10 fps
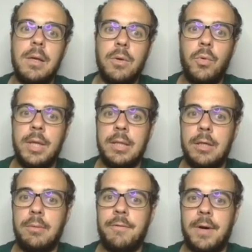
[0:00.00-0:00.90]
Quindi
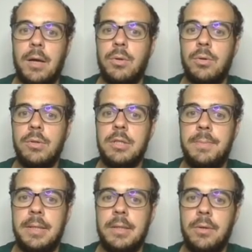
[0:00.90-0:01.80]
come farlo? Con le
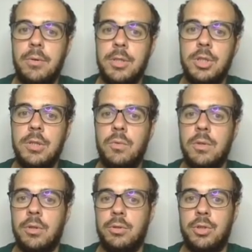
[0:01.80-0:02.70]
spinte o 5
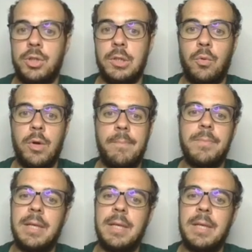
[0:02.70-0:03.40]
o C5.